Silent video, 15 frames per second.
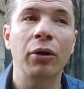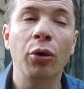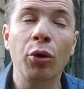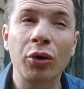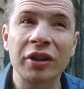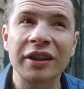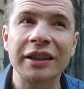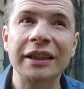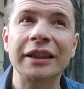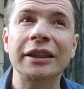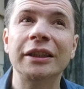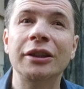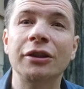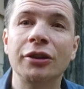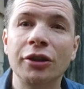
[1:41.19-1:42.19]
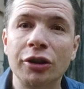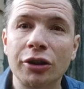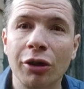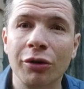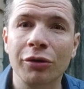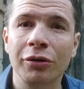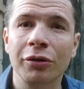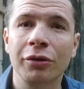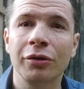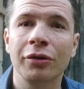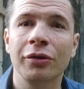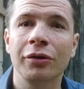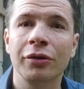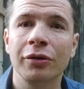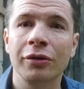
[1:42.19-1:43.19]

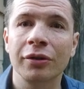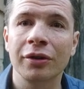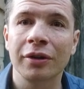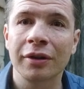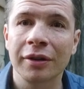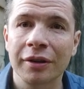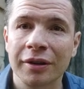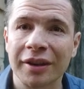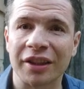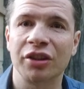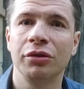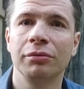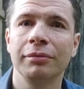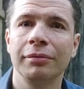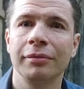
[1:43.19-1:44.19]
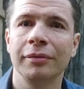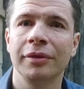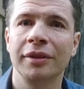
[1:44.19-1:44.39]
occidentation,